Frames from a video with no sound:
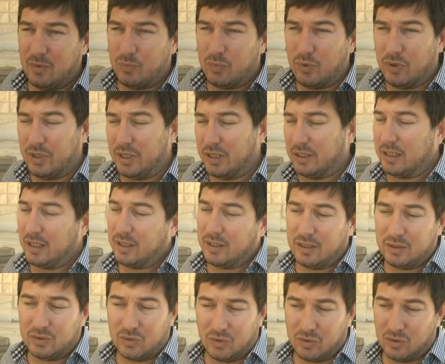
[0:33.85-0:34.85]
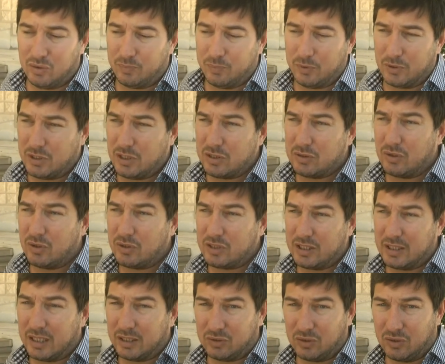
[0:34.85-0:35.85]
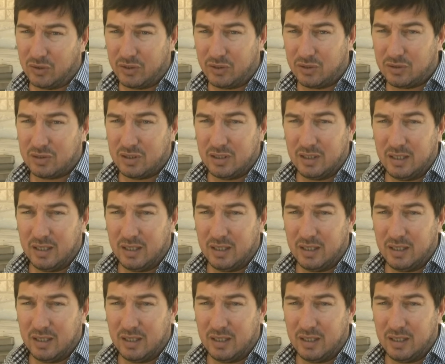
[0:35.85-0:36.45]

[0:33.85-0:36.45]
poder estar dentro de los procesos licitatorios,